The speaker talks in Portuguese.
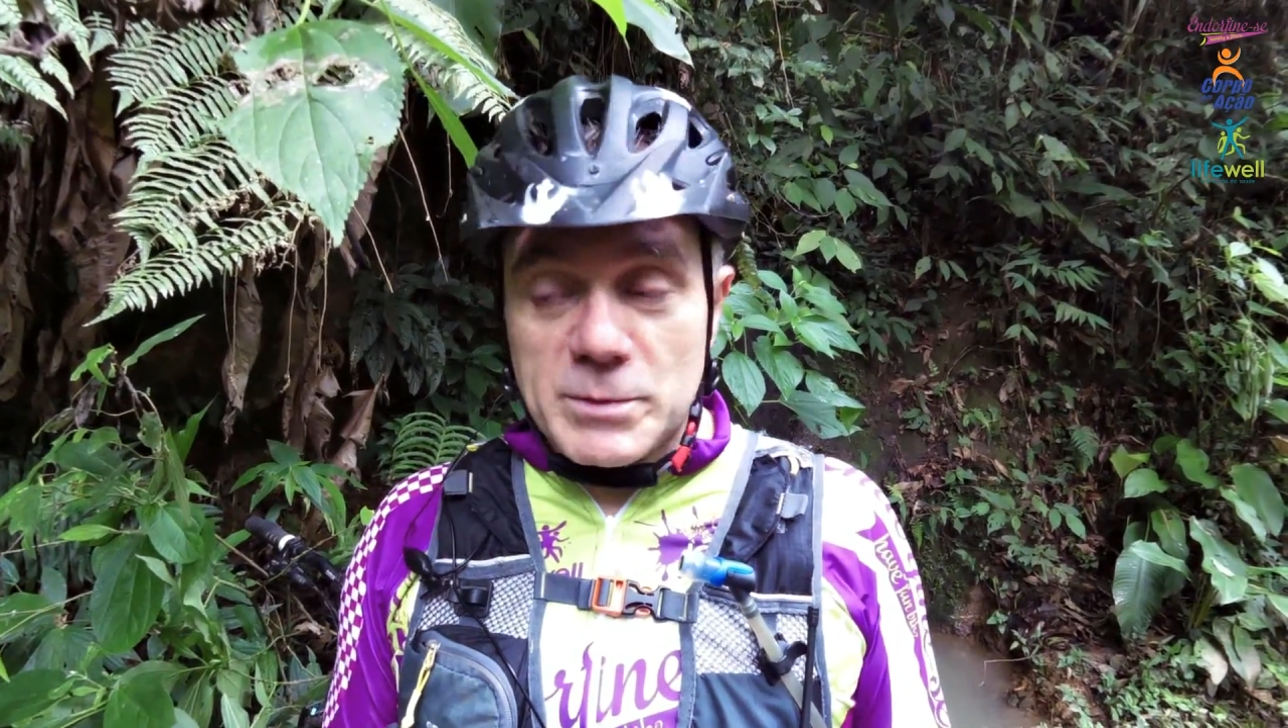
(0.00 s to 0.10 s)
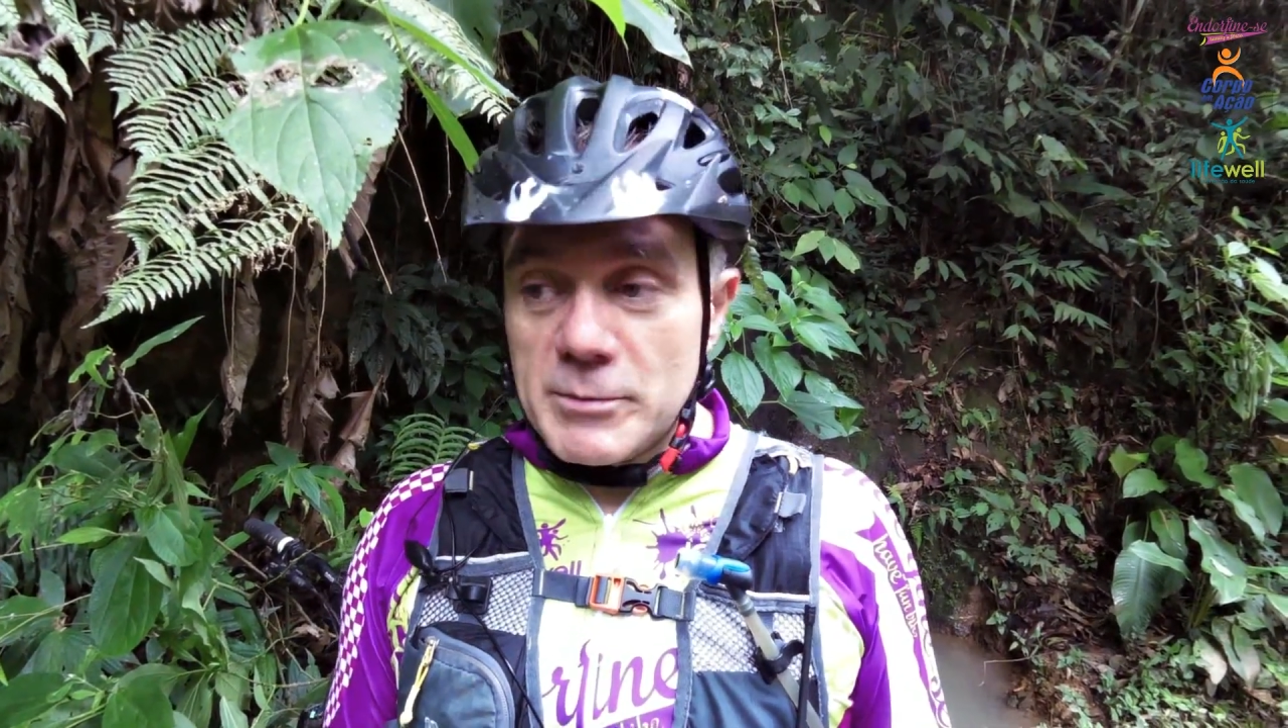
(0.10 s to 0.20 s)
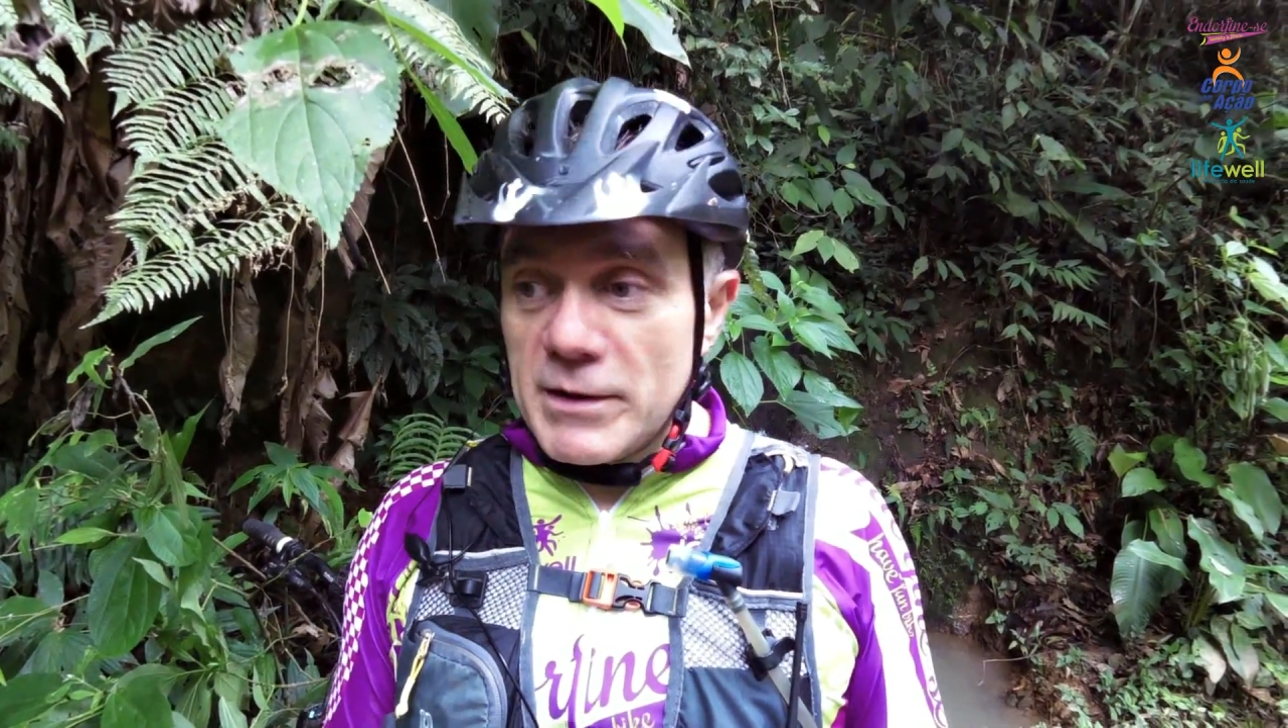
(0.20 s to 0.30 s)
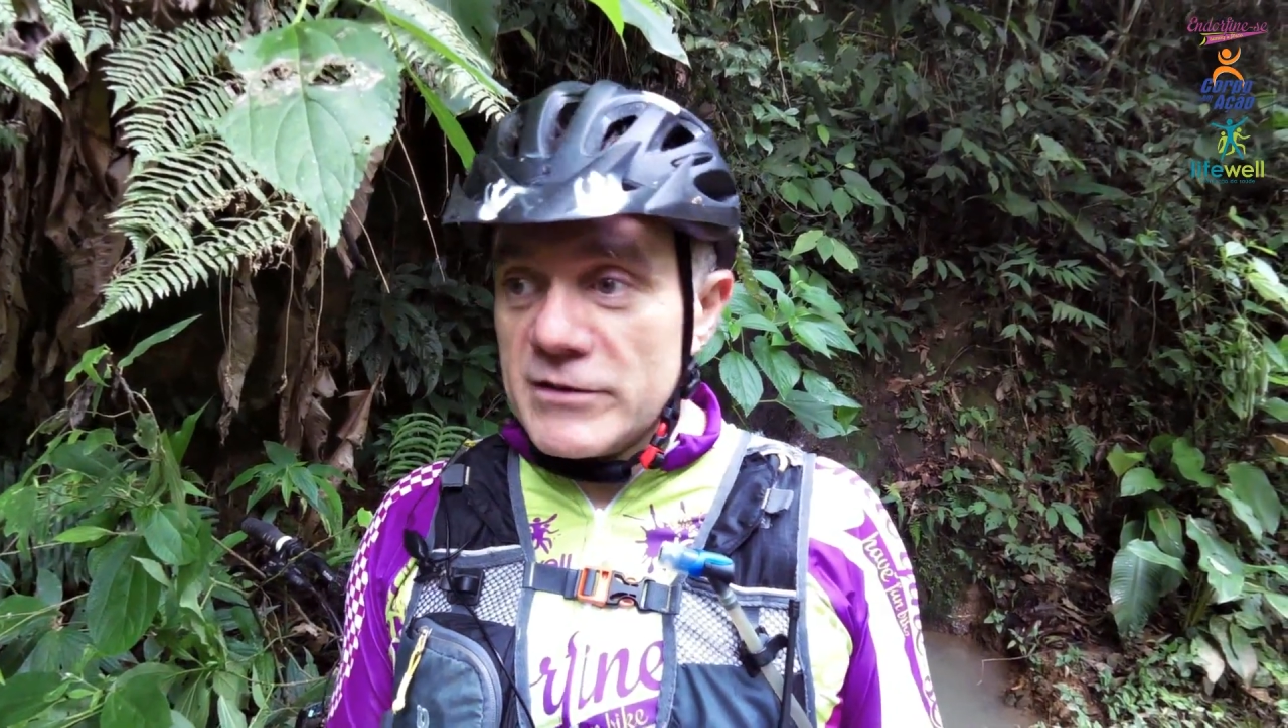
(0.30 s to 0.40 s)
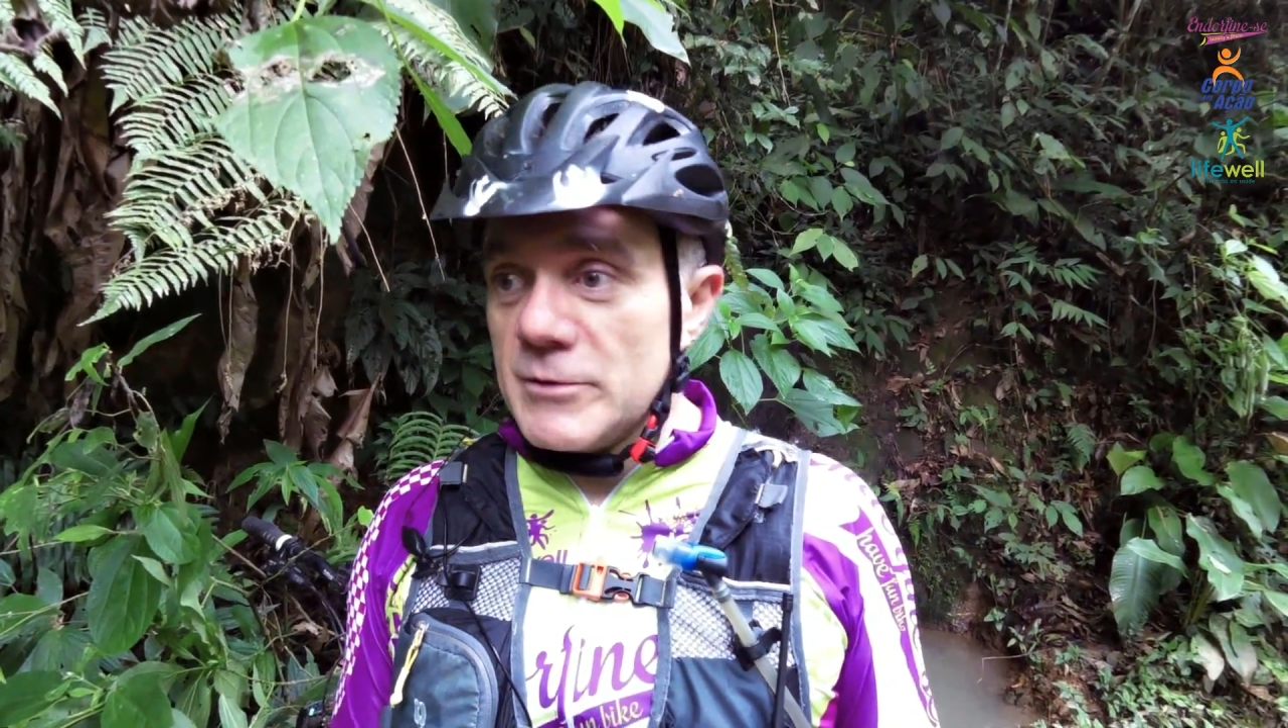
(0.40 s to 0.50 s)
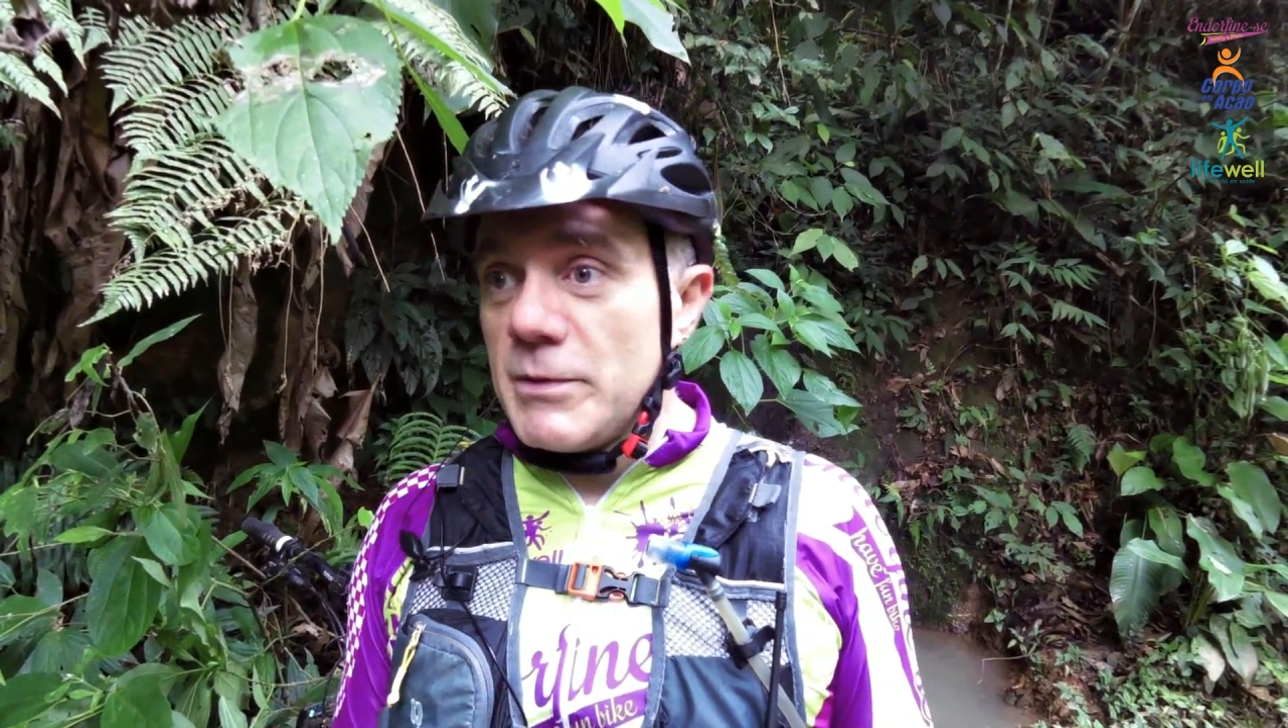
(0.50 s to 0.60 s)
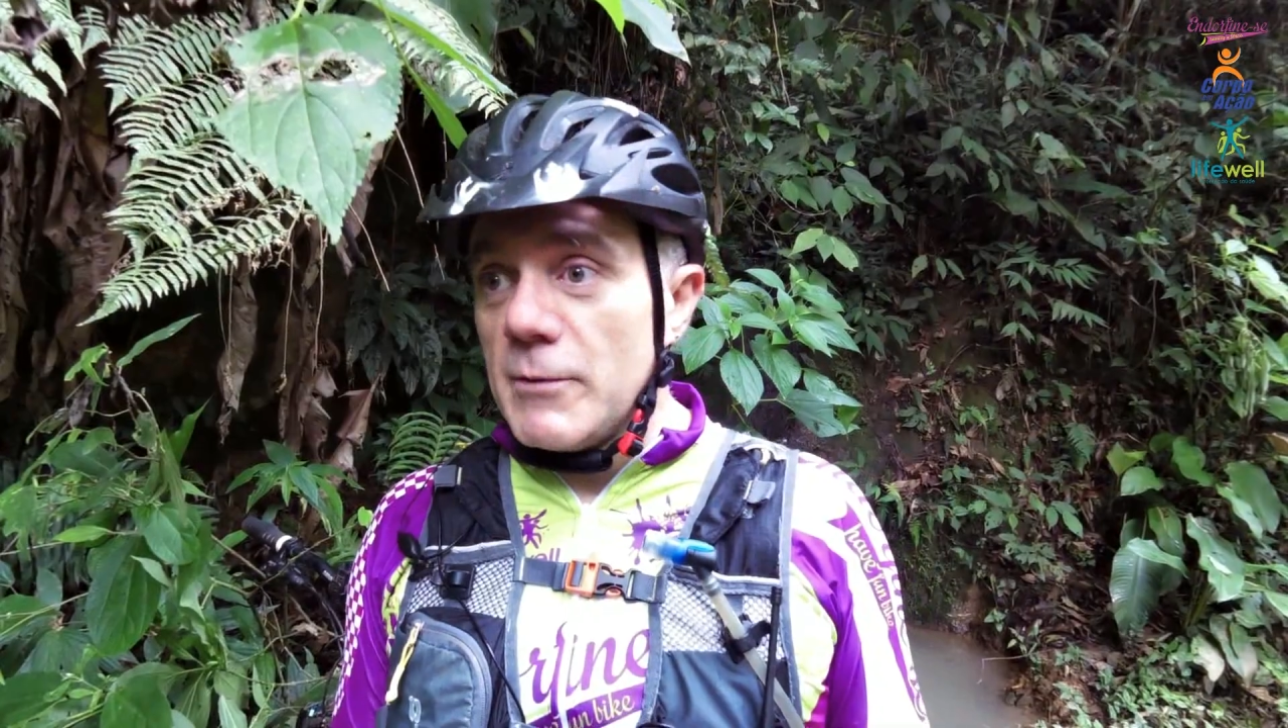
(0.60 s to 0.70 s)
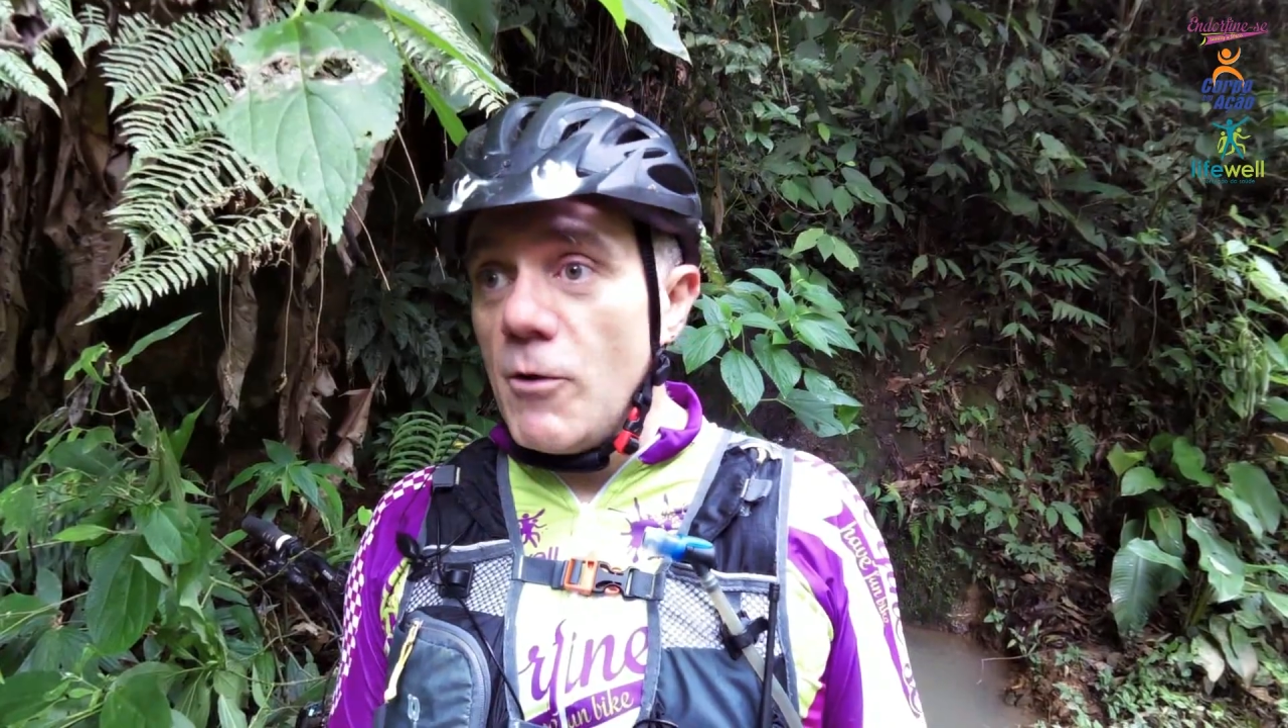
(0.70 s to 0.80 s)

para participar.